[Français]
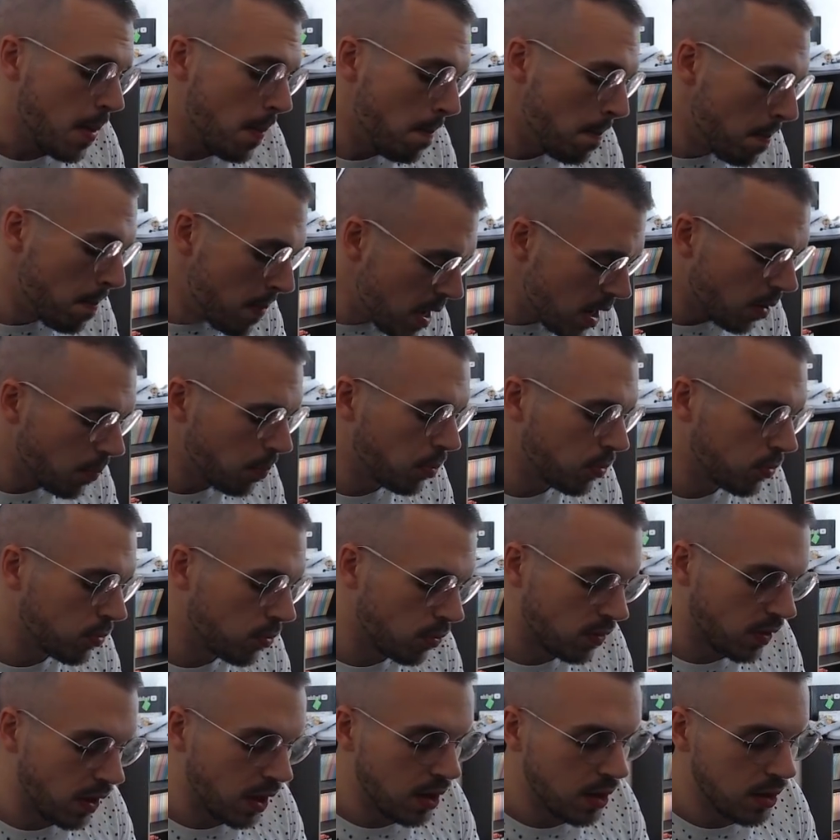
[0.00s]
Mais en plus
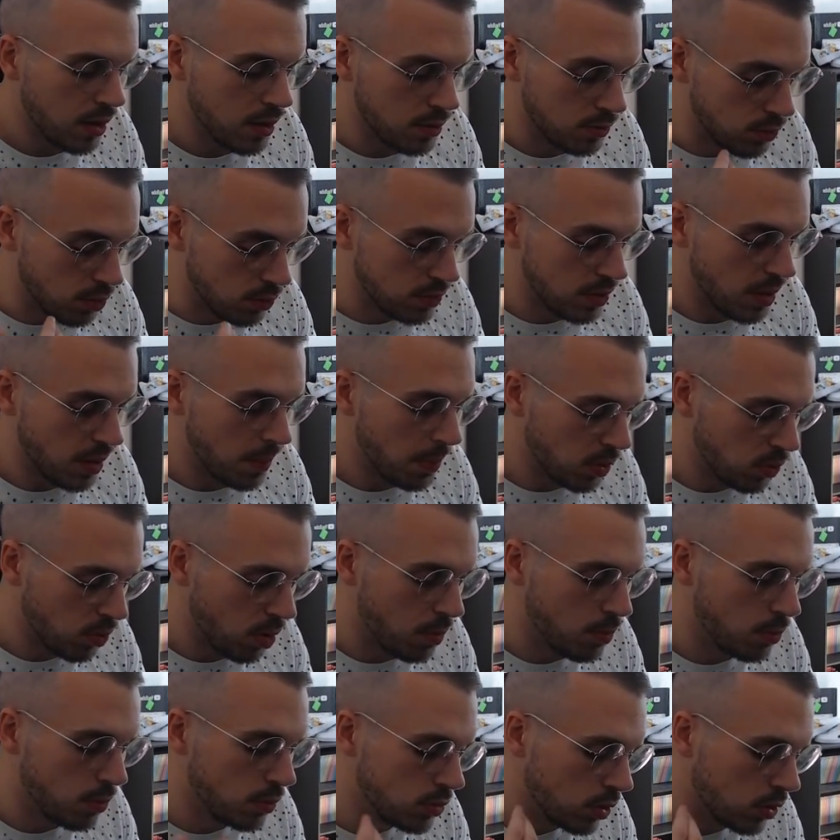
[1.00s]
de ça, de ça
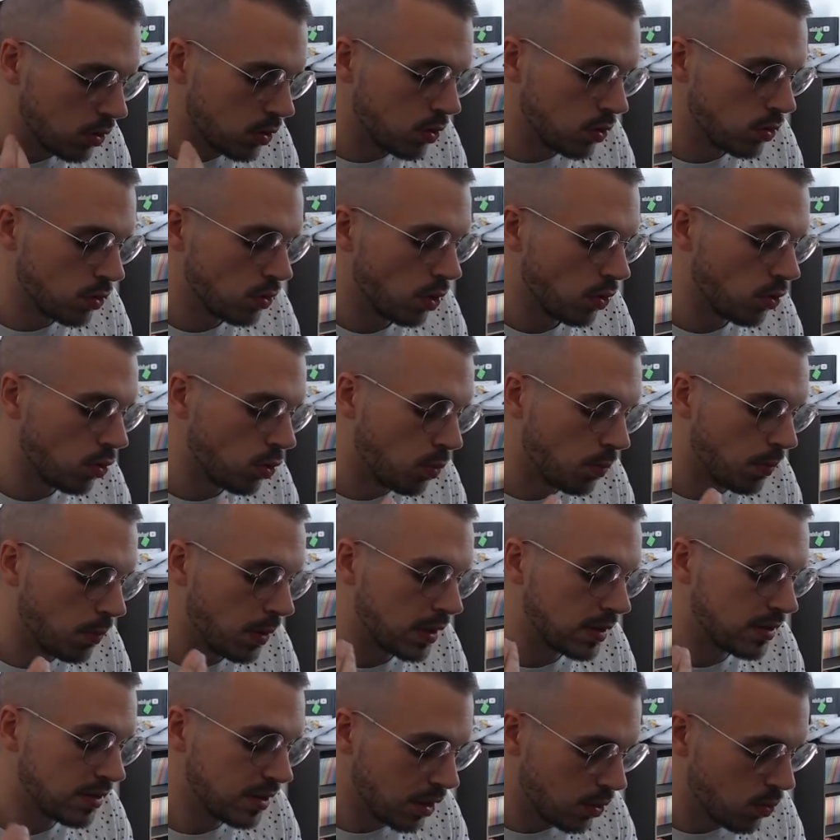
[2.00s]
pardon, à mesure que le temps de
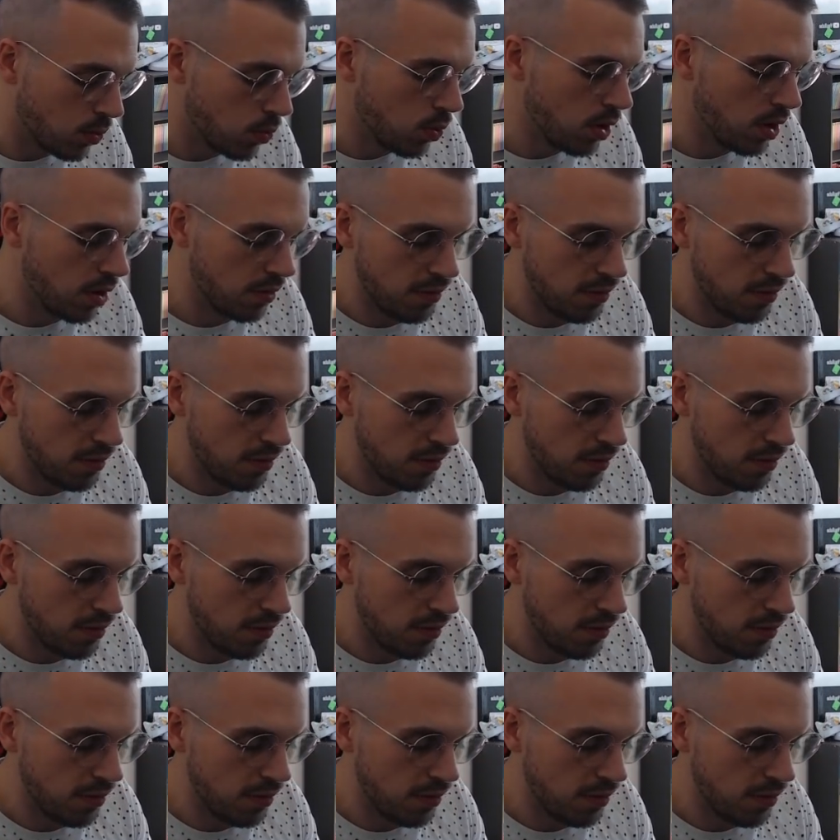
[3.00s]
combat s'écoule,